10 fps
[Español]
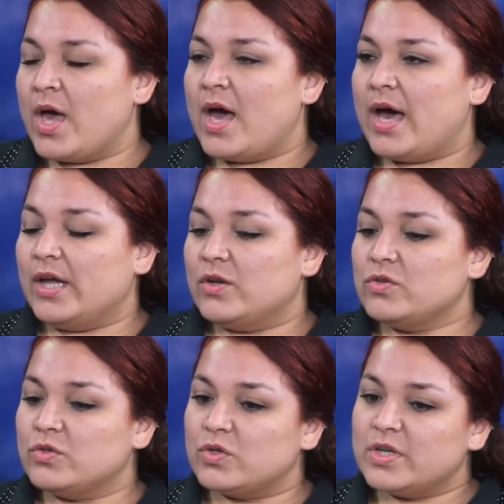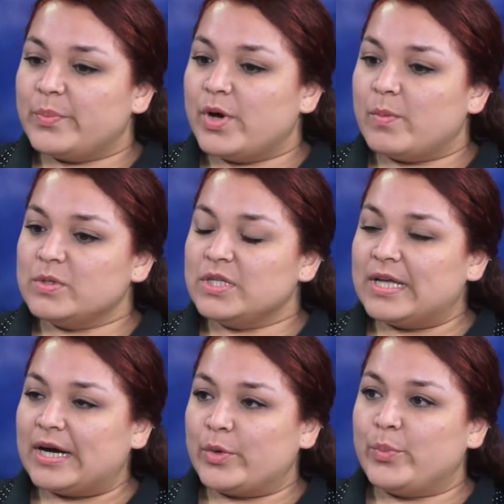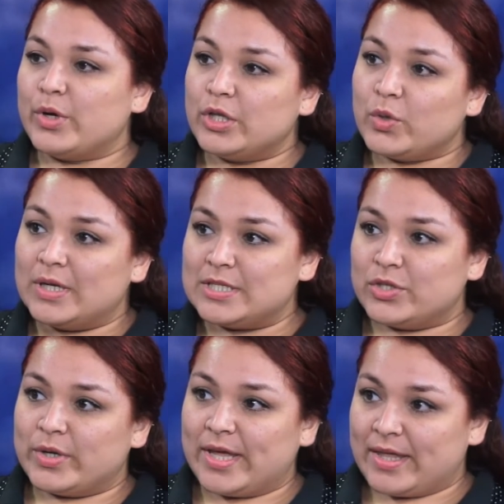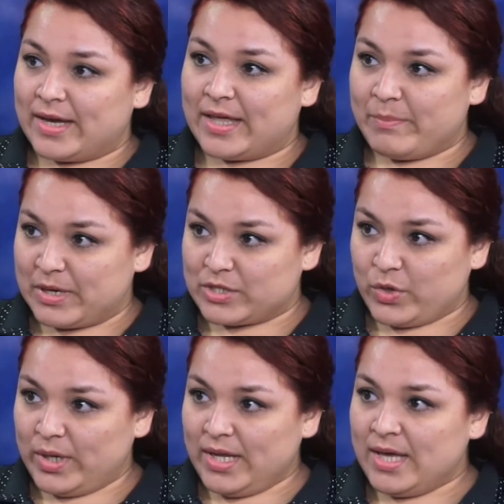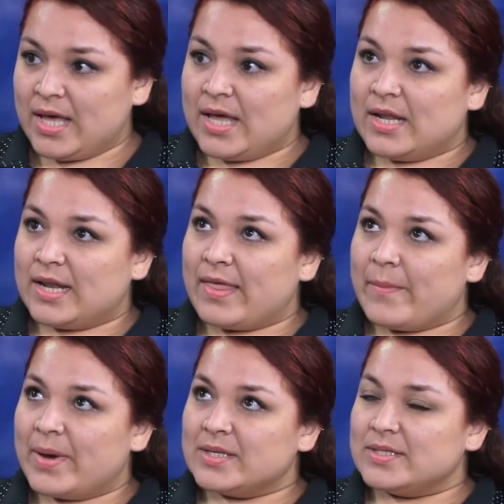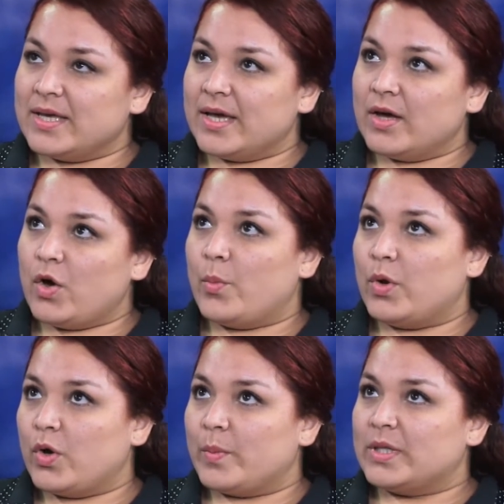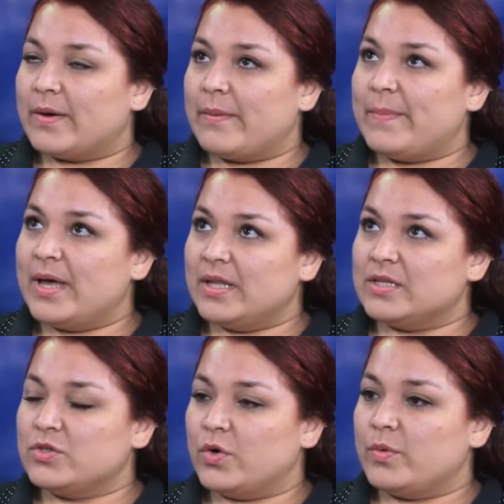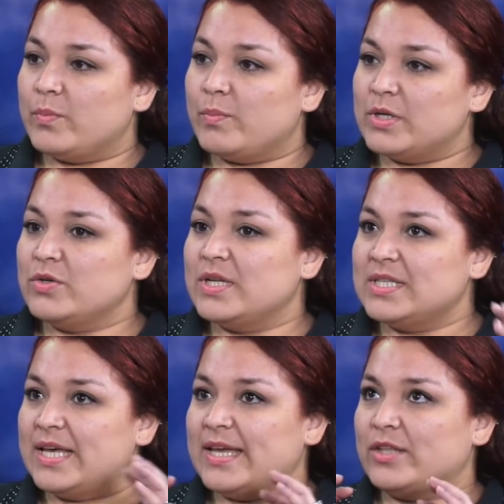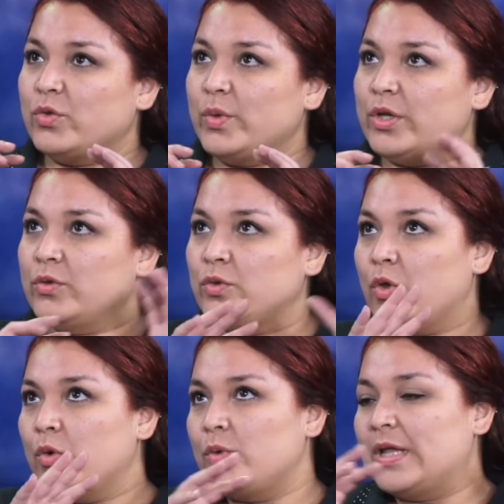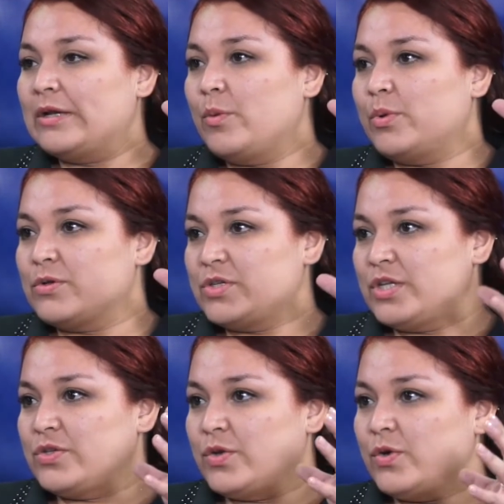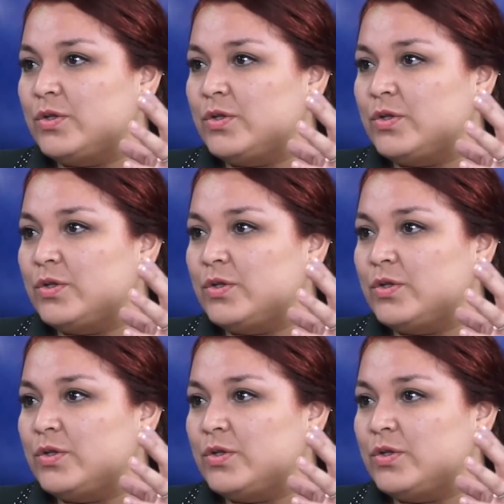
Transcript: Ahí nosotros ya podemos indagar un poquito en la historia de cada persona, nada más que, como lo comentaba padre, son personas que ya tuvieron todo un largo proceso, ¿no?